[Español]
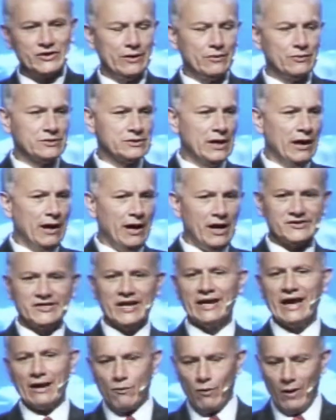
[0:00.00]
hijos.
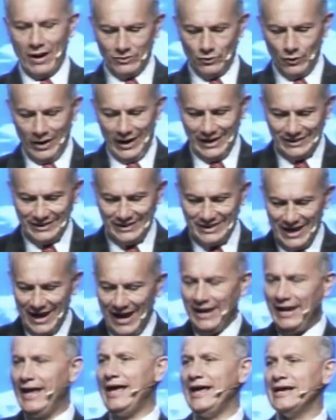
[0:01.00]
Así que cuando él
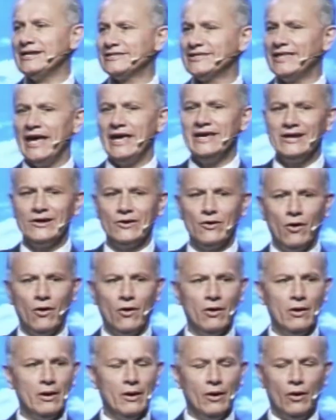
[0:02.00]
tiene este
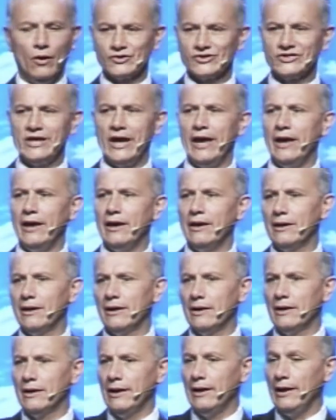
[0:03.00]
hijo, José,
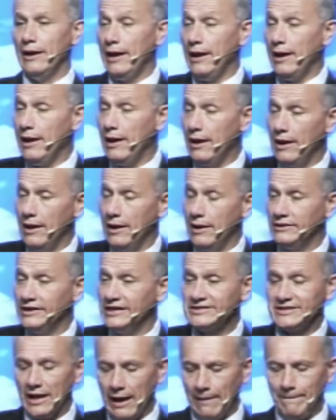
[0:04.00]
eh,
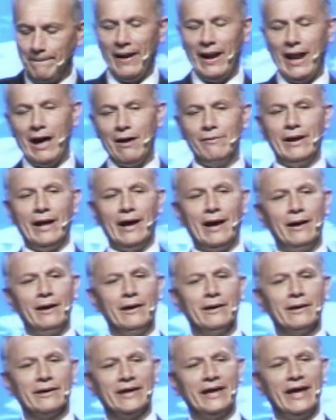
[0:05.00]
dice la palabra
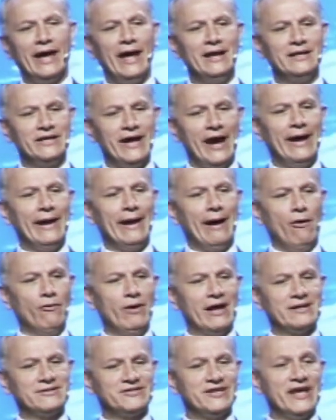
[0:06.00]
que él ya era
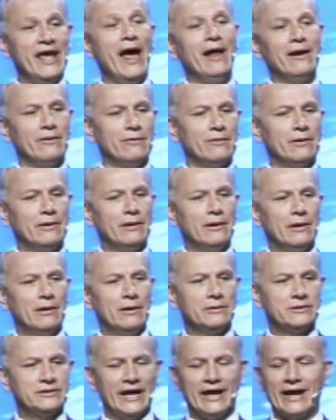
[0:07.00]
un anciano.
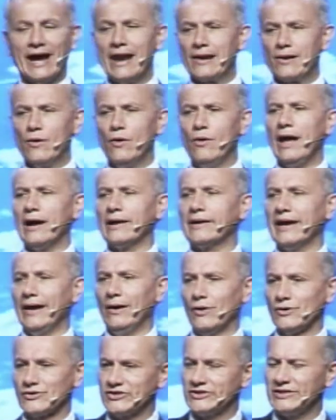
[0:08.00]
Se calcula que
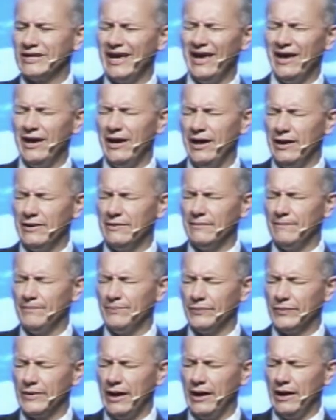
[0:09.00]
eh,
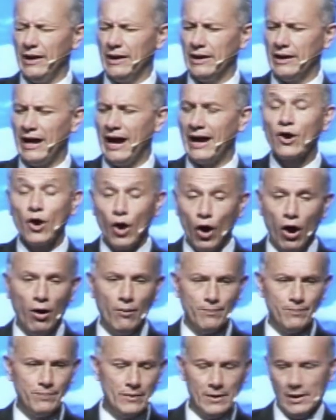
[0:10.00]
eh,
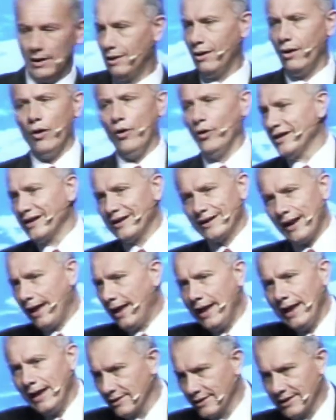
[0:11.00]
Jacob o
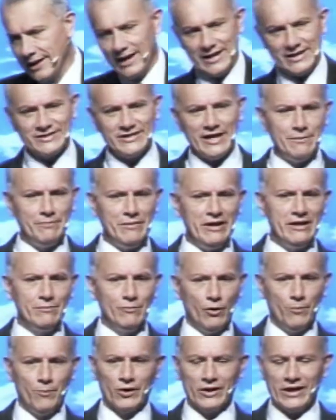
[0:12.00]
Israel, que es el
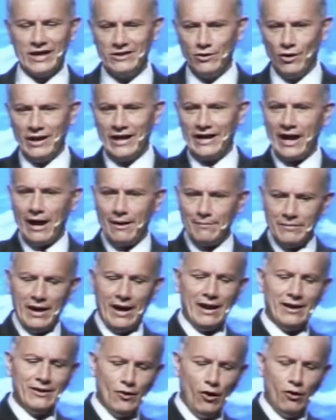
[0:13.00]
mismo, porque Dios le
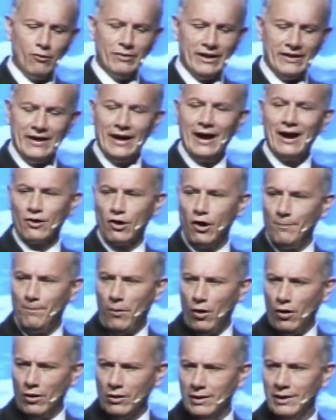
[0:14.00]
cambia el nombre de Jacob
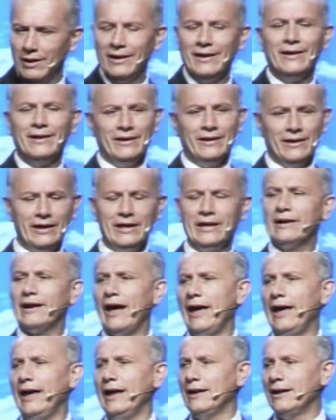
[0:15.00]
por
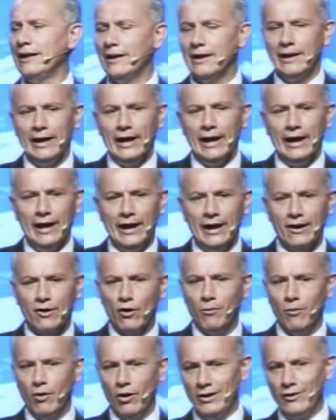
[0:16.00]
Israel, eh,
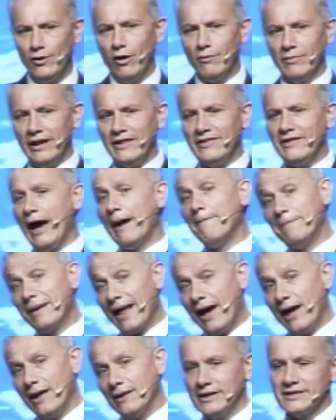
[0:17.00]
como el nombre de
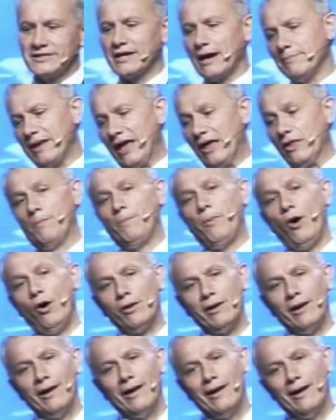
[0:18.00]
Abraham es cambiado
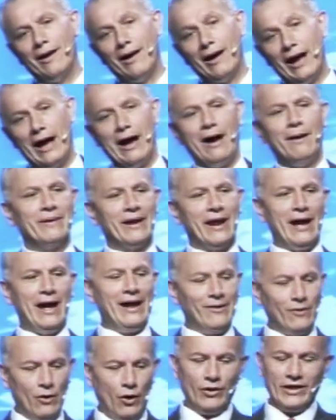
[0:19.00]
por
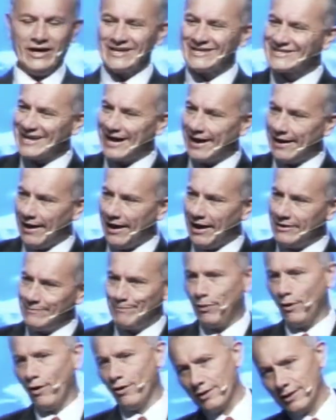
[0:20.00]
Abraham o de Sarai
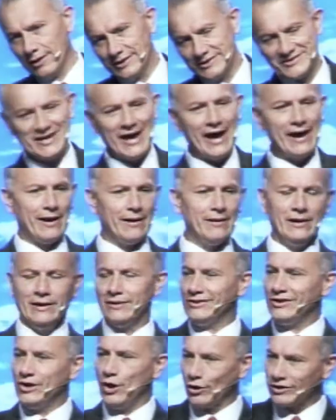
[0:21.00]
por Sara.
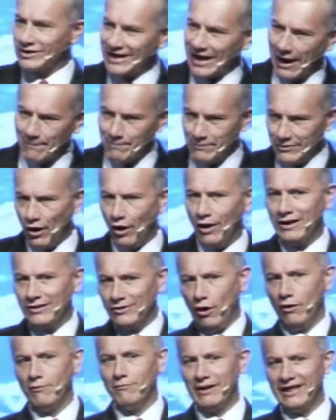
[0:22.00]
Dios cambió el
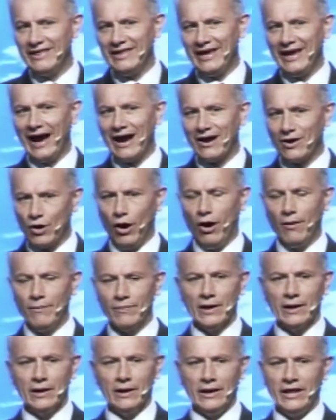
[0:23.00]
nombre de Jacob,
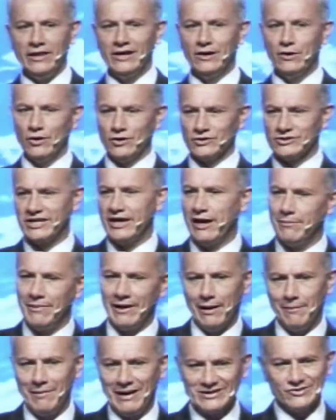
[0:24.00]
le dijo no se
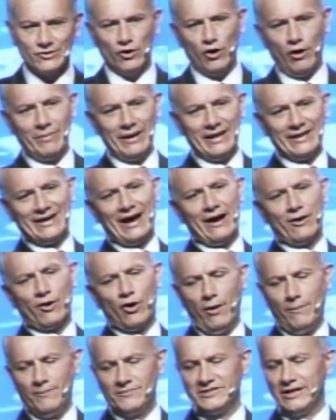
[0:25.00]
llamará más su nombre
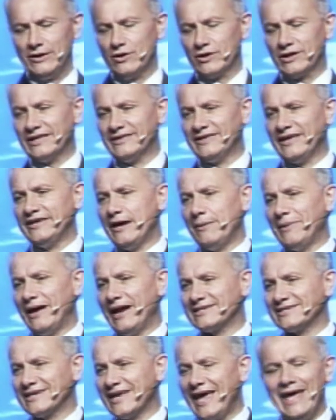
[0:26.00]
Jacob, sino que te
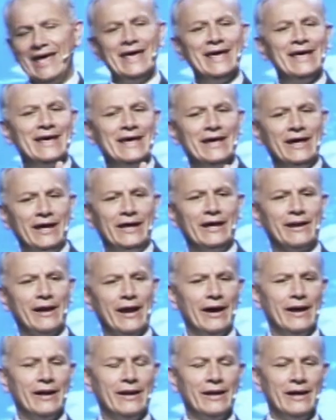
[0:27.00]
llamarás qué?
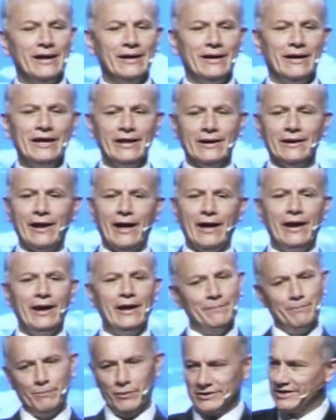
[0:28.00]
Israel.
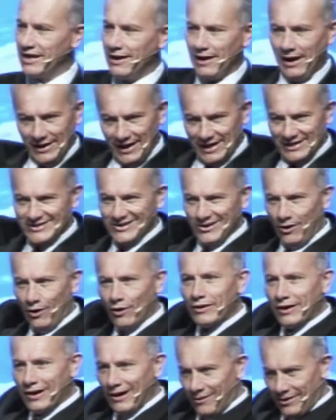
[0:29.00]
Israel pues es la
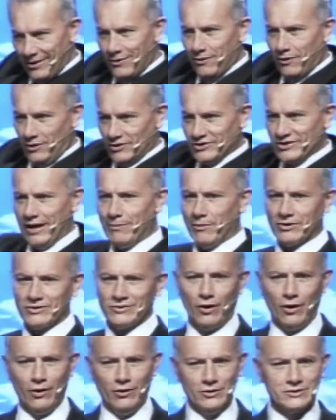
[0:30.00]
nación que hoy conocemos
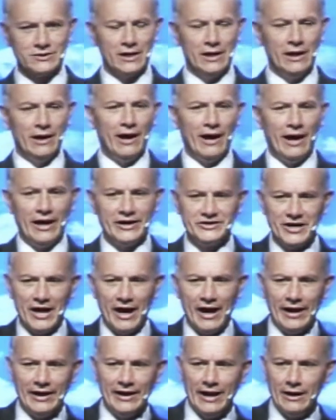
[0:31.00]
todos
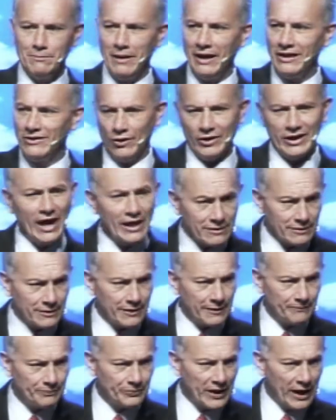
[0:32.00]
allá en el Medio
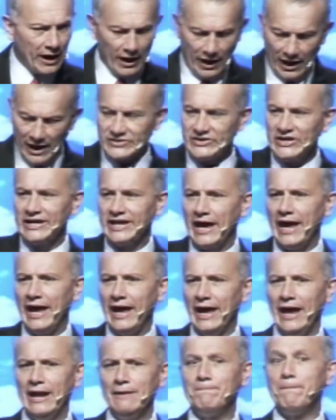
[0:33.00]
Oriente. Así
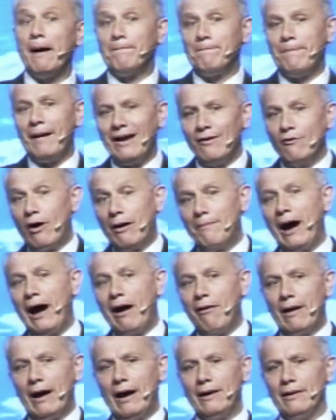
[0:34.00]
que el papá lo
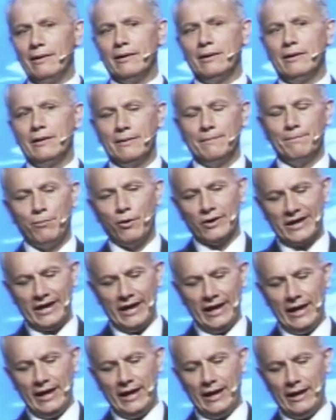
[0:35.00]
amaba
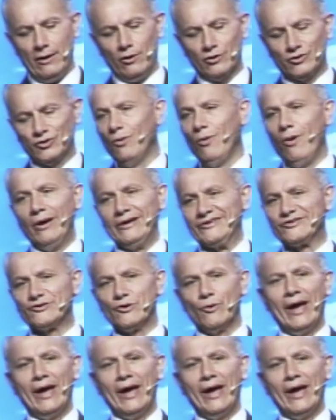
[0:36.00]
porque lo tuvo en su